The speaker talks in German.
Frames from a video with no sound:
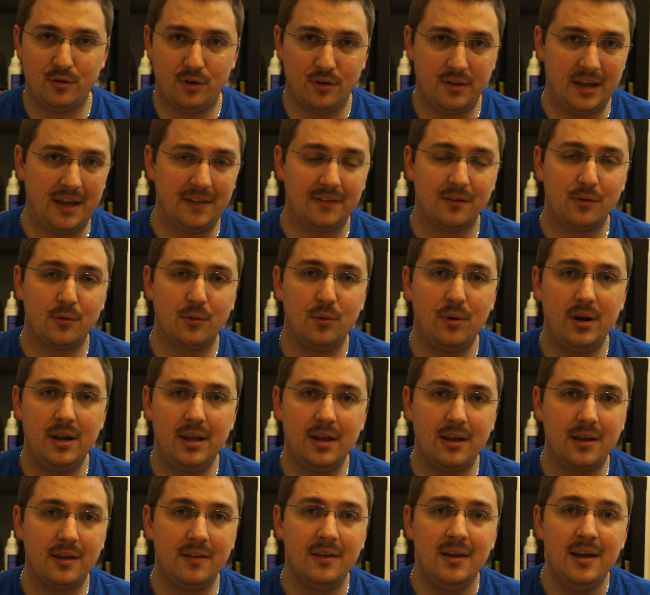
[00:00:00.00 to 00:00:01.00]
und noch eine andere
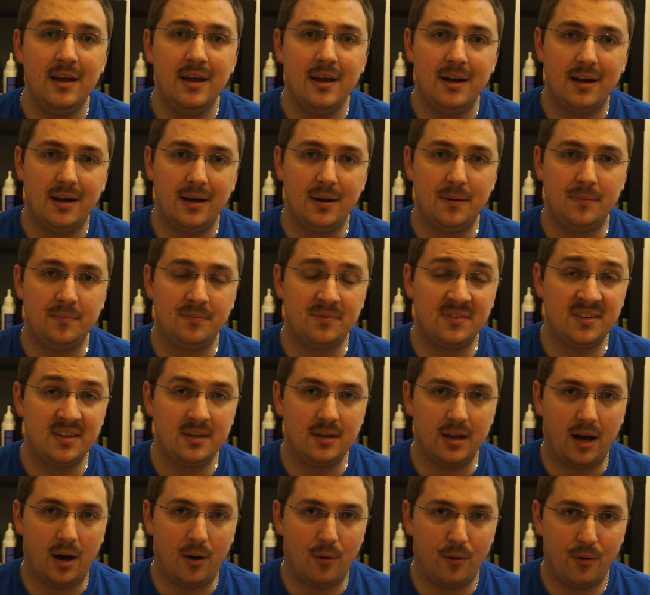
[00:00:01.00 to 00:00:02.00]
Kollegin. Kollegin, ähm,
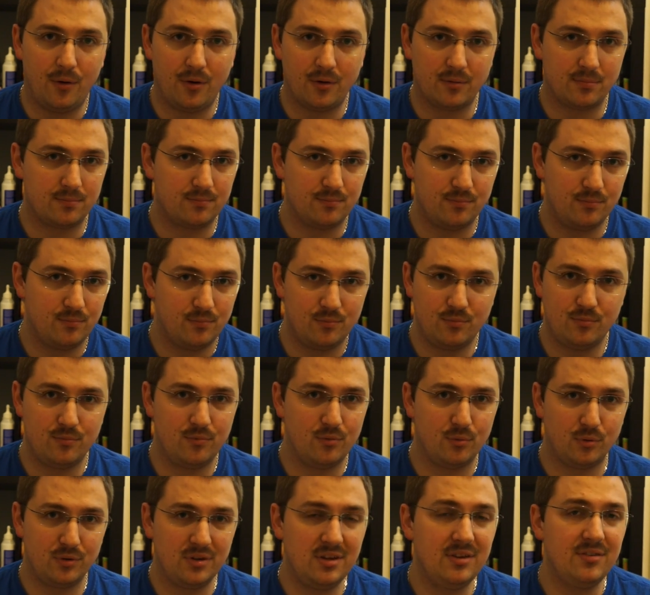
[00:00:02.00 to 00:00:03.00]
die auch
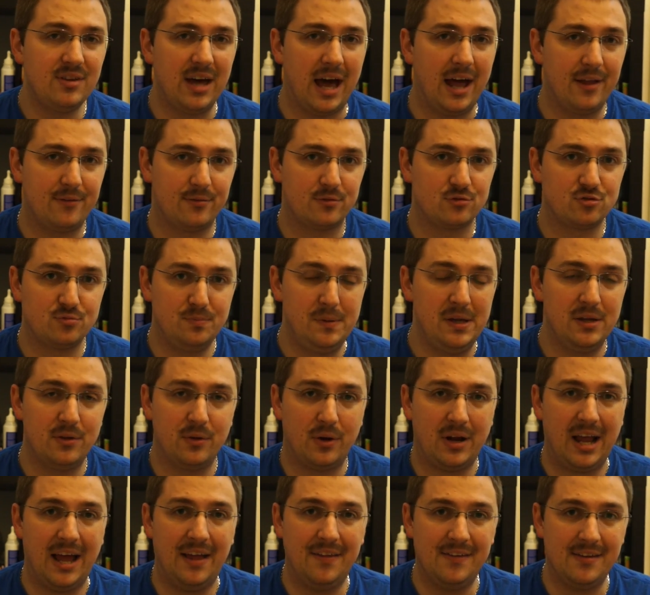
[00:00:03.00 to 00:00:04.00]
so diese Art von Spielen
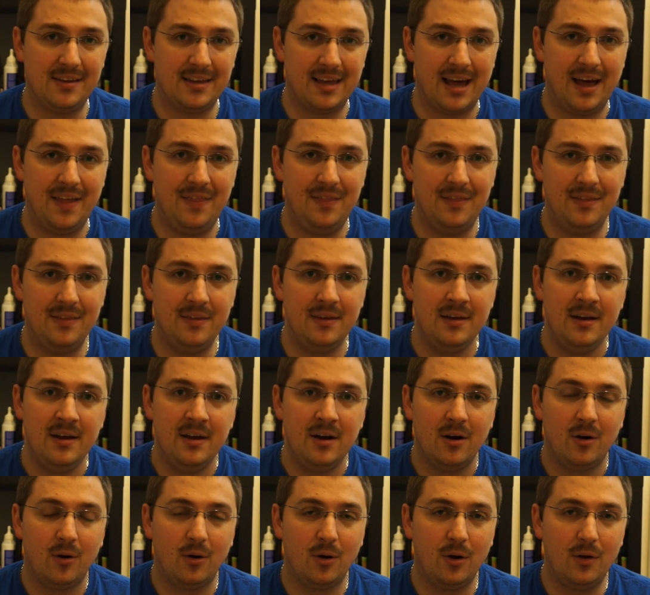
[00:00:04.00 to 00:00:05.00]
noch gar nicht kannten.
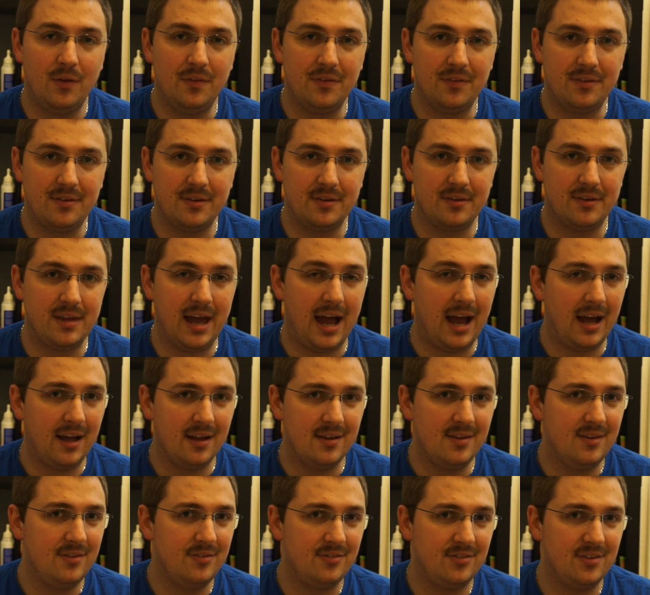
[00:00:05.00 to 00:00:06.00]
Und
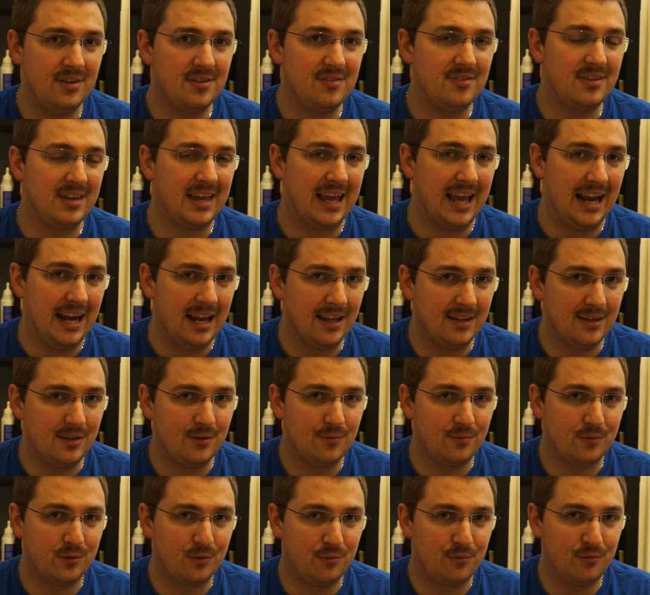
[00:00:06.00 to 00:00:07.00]
da ist das
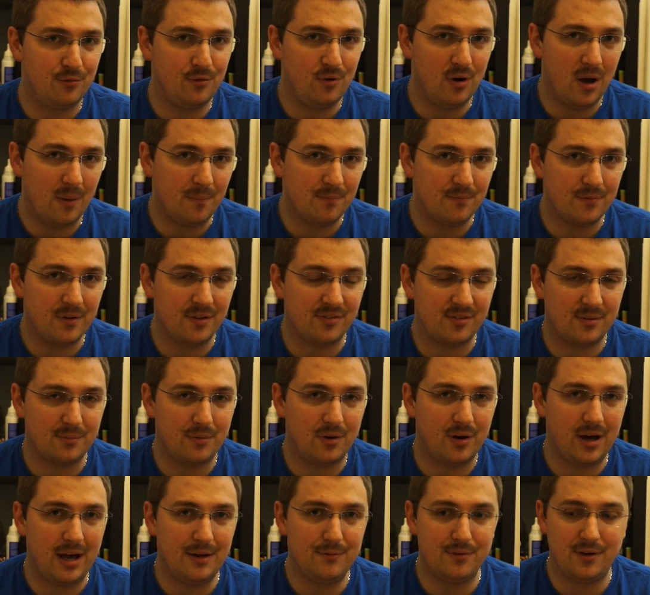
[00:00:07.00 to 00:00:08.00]
relativ gefloppt, was
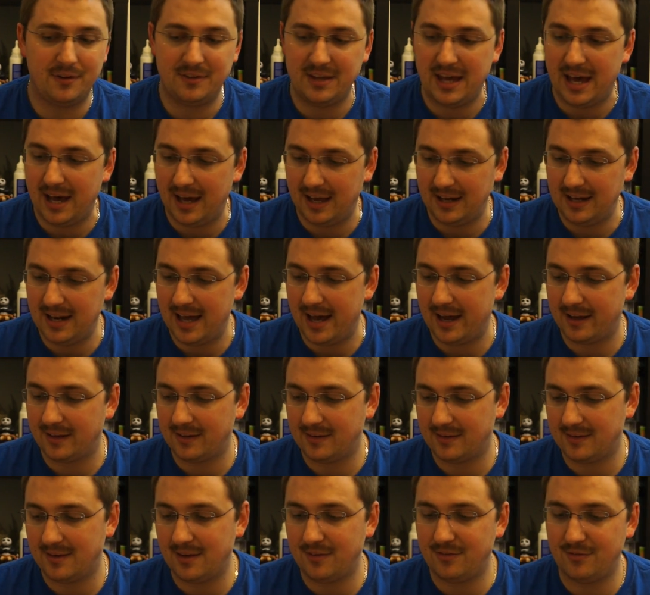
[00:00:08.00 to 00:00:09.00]
aber auch einfach daran lag,
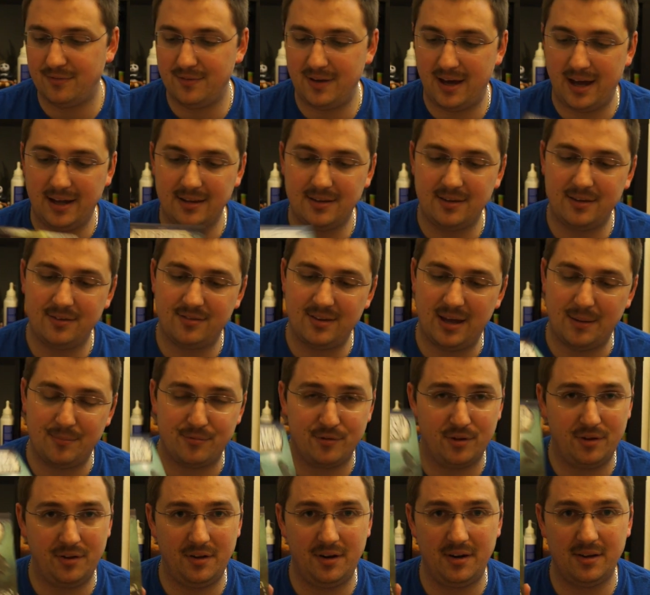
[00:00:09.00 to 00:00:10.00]
dass wir halt diese
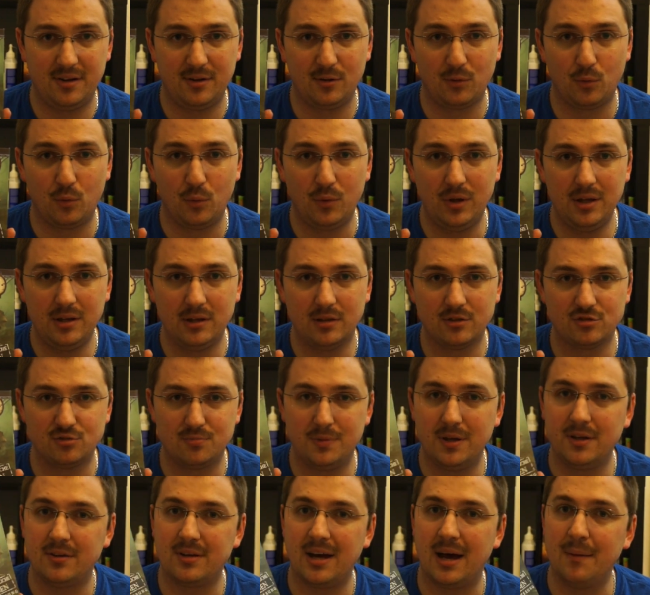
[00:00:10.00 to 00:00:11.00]
absonderlichen Ruinen
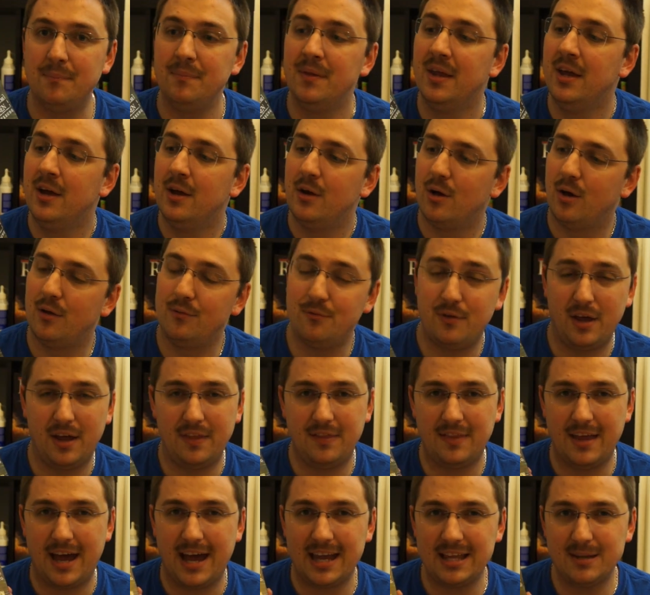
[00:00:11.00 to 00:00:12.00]
gespielt haben. Und wir
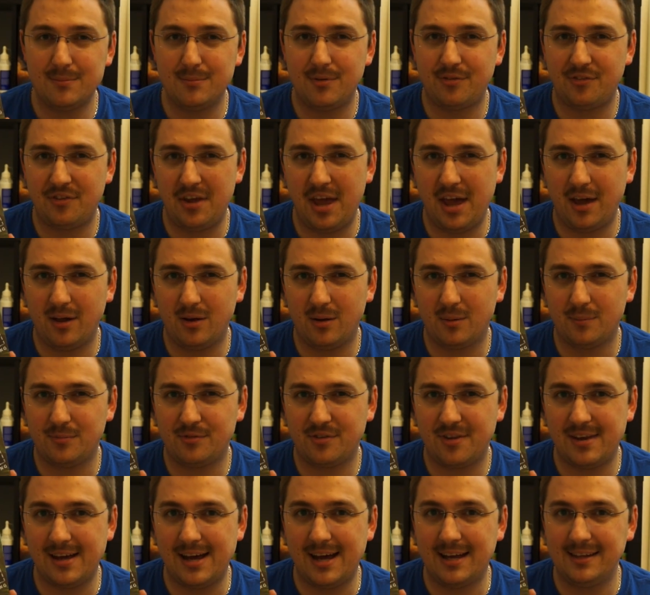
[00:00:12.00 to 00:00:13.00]
hatten eine
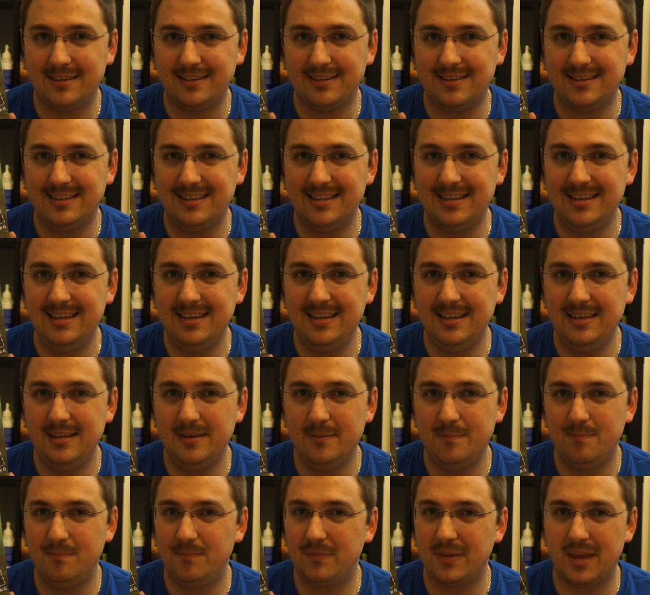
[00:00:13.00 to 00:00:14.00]
Mysteriumskarte,
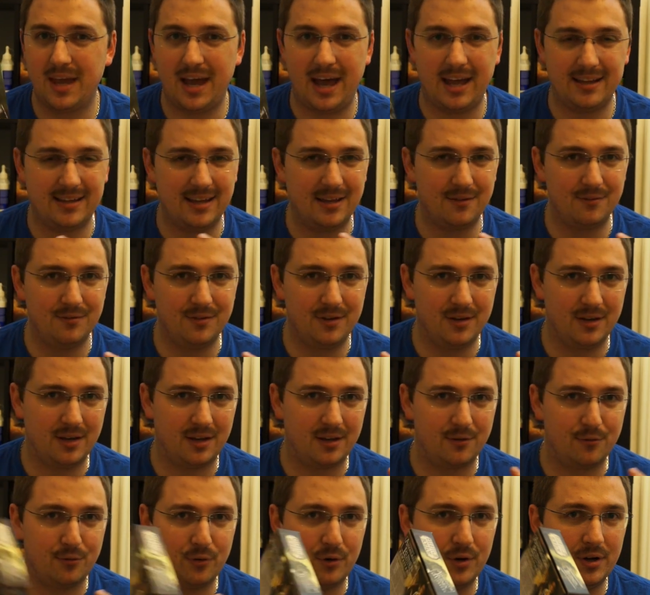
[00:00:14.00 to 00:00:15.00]
die hat
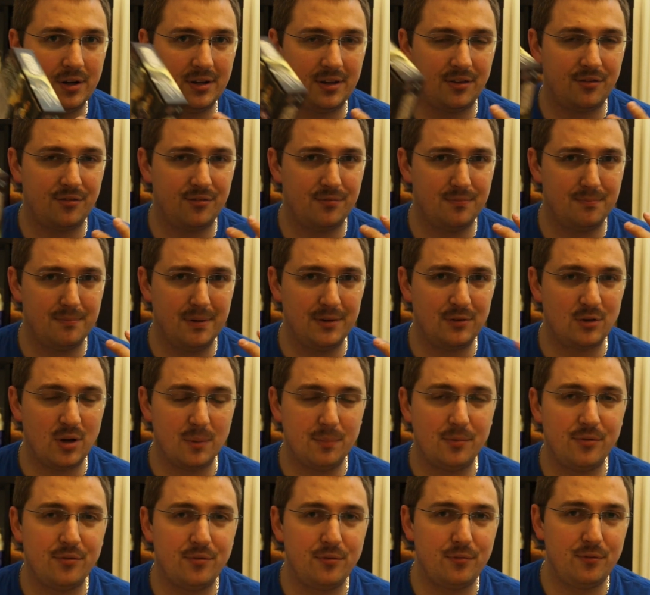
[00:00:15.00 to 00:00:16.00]
irgendwie gefordert, dass man
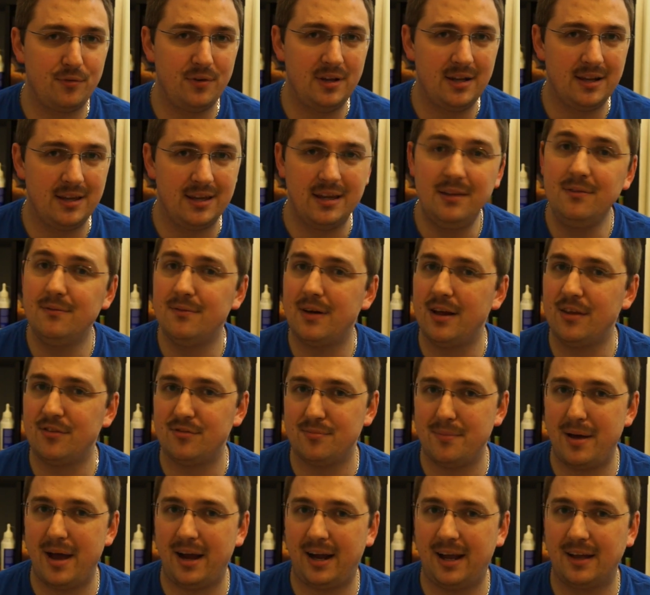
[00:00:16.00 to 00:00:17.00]
doppelt so viele
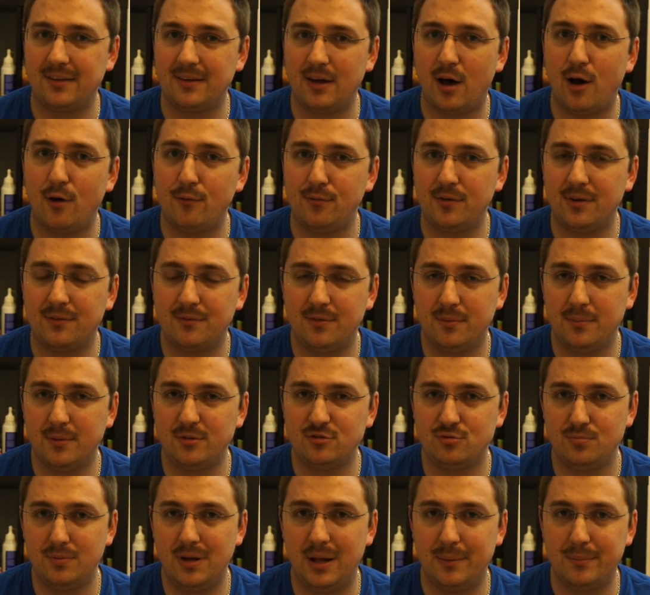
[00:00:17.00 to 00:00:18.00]
Hinweismarker drauf liegt, wie
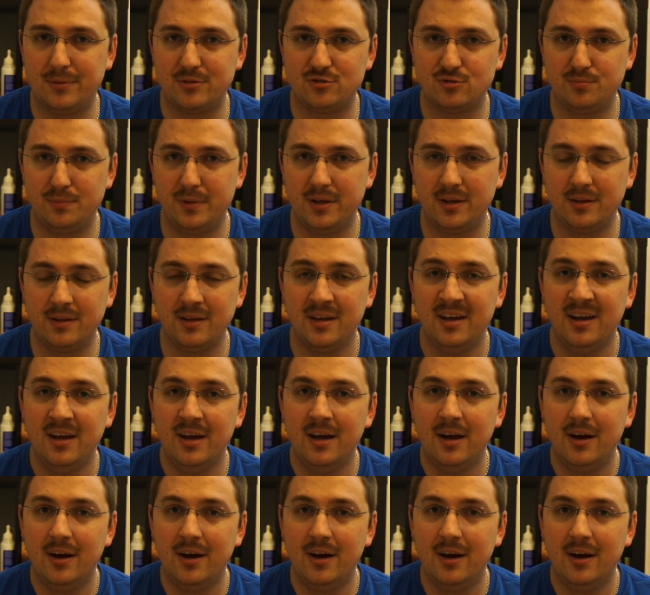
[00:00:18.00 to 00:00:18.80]
Mitspieler mitspielen.